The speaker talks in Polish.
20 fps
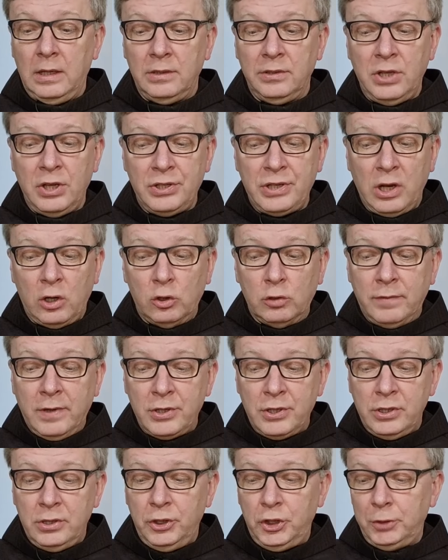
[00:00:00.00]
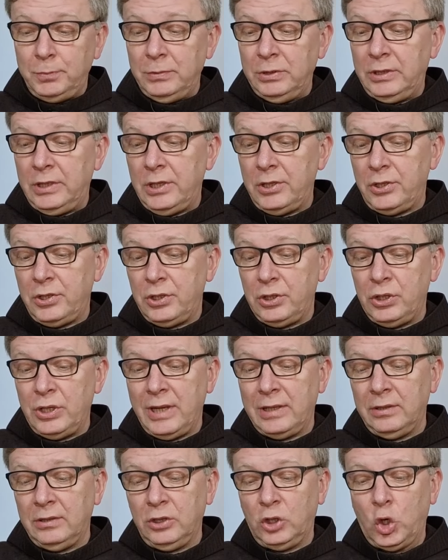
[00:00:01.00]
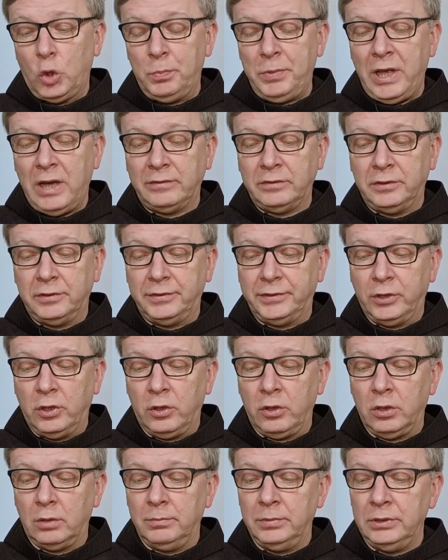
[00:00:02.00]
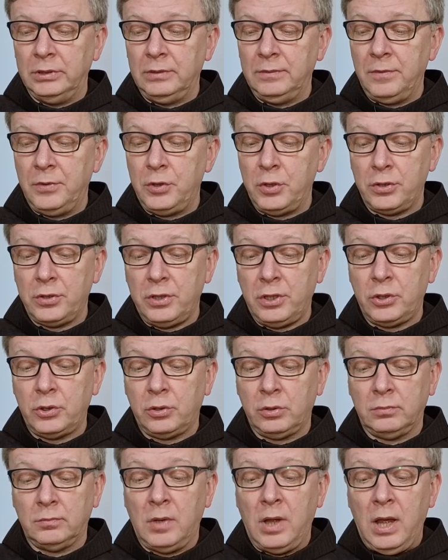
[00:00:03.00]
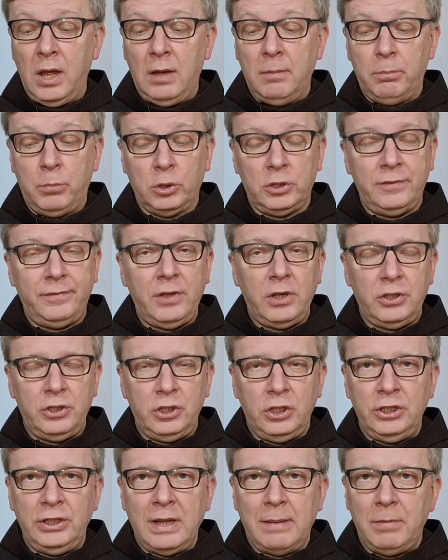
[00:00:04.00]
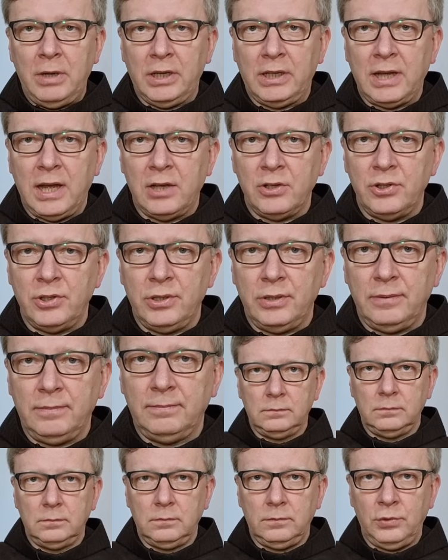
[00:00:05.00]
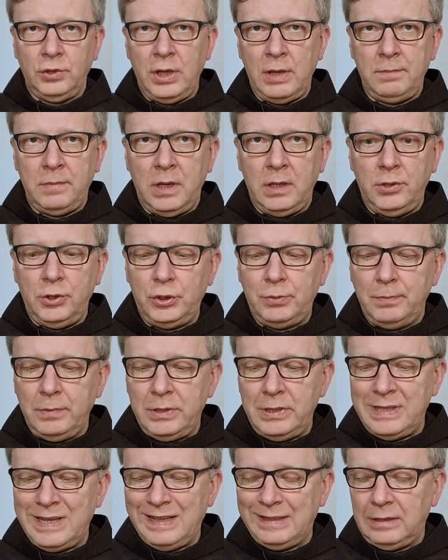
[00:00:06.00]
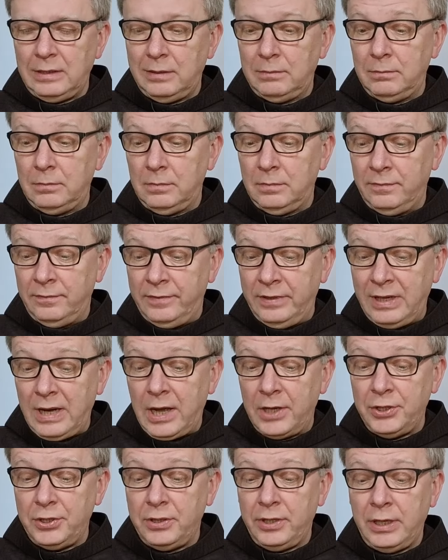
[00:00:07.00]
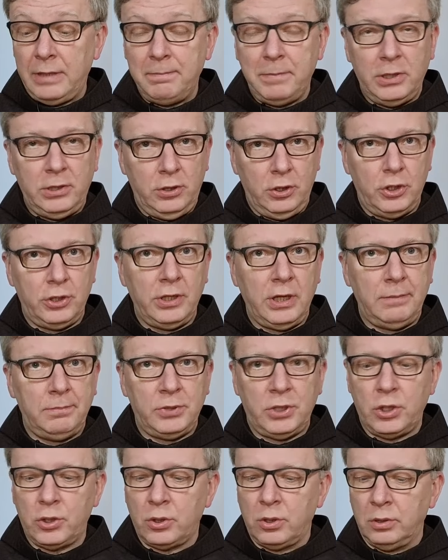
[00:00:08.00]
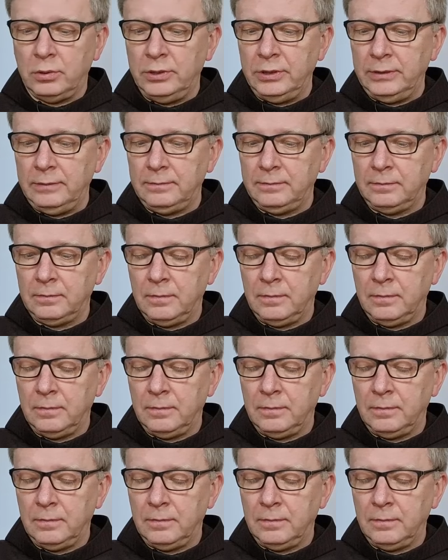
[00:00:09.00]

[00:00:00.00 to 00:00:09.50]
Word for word: Nie zauważyliśmy też żadnych objawów choroby, co zresztą potwierdzili nam lekarze. Nie mieliśmy zatem wyraźnej medycznej przeszkody.